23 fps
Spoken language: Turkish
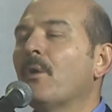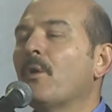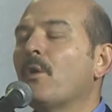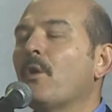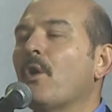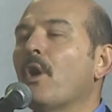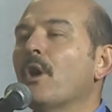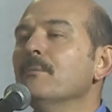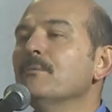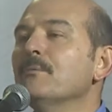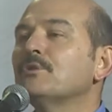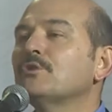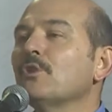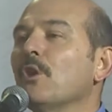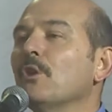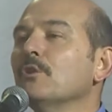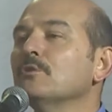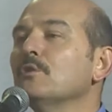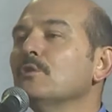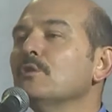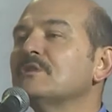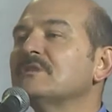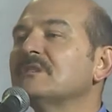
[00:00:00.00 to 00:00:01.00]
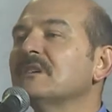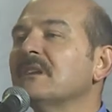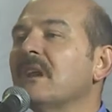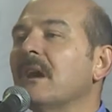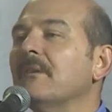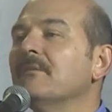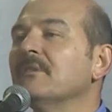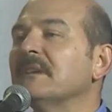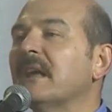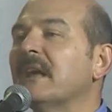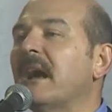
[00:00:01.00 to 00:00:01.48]
koymuş olduğu
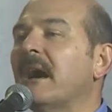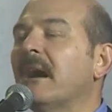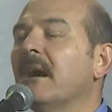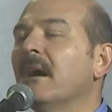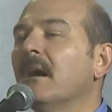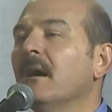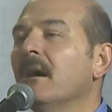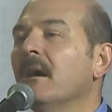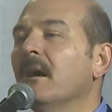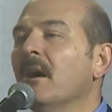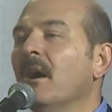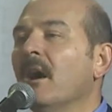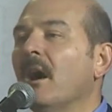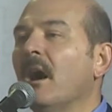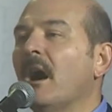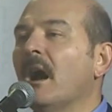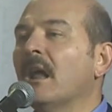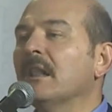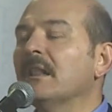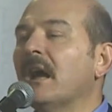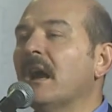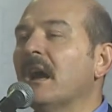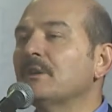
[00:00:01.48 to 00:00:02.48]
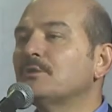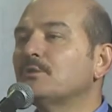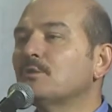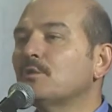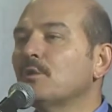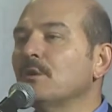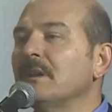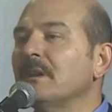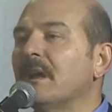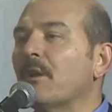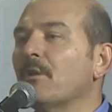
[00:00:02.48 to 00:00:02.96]
sınavı da Allah'a
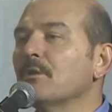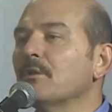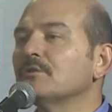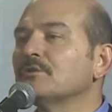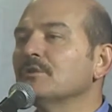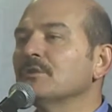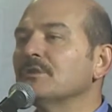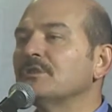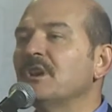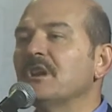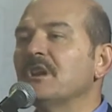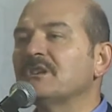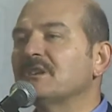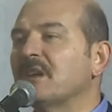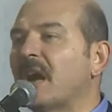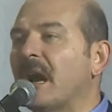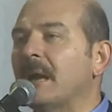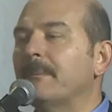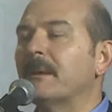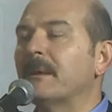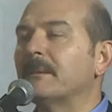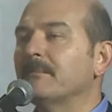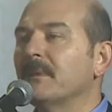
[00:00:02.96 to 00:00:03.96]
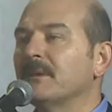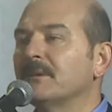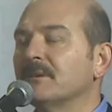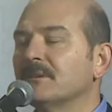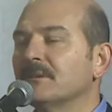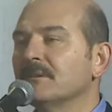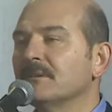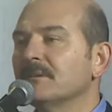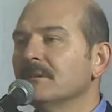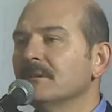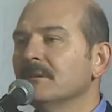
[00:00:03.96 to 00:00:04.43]
şükürler olsun ki hiç kaybetmedik.
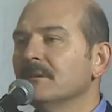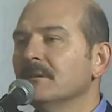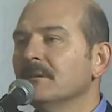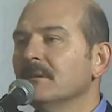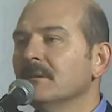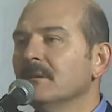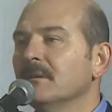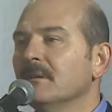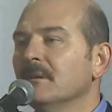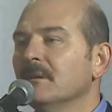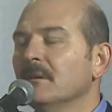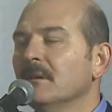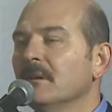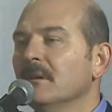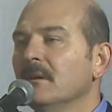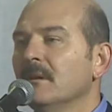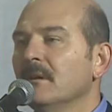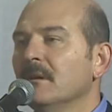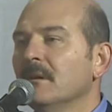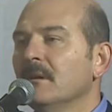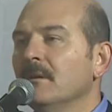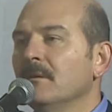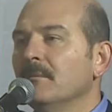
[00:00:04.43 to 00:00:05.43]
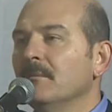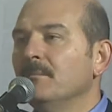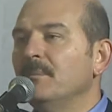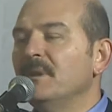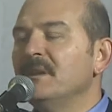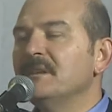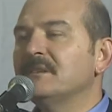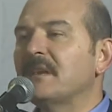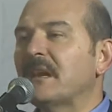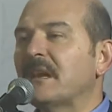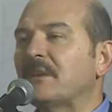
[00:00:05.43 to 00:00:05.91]

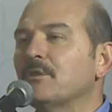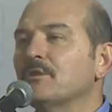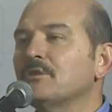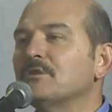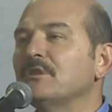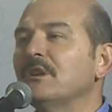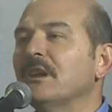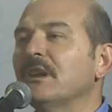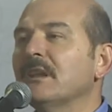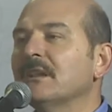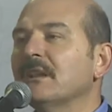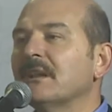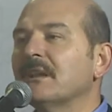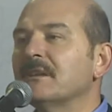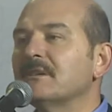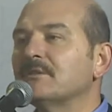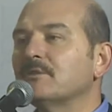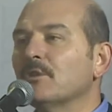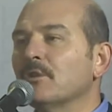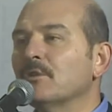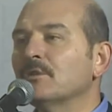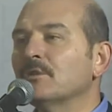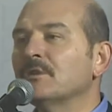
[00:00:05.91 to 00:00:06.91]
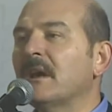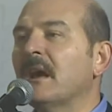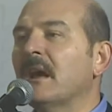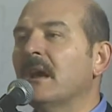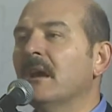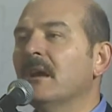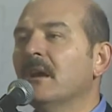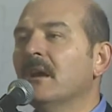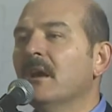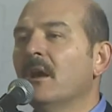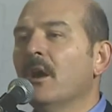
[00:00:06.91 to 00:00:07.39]
1800'lü yılların
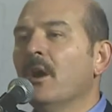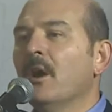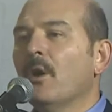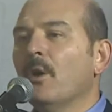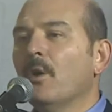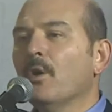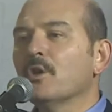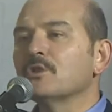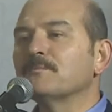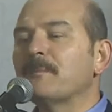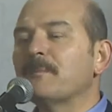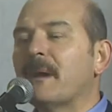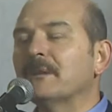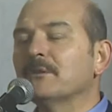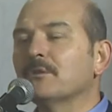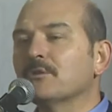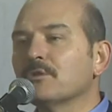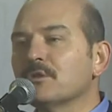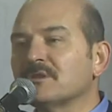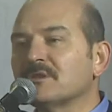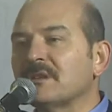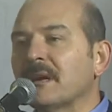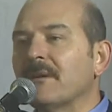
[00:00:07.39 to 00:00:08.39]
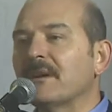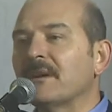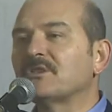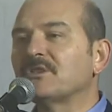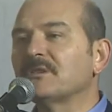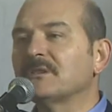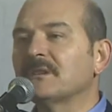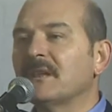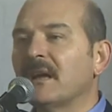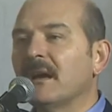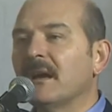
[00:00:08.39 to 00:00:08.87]
sonunda Osmanlı-Rus
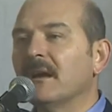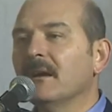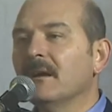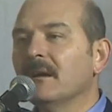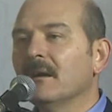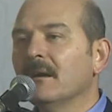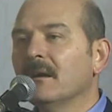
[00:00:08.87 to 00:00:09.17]
Savaşı'nda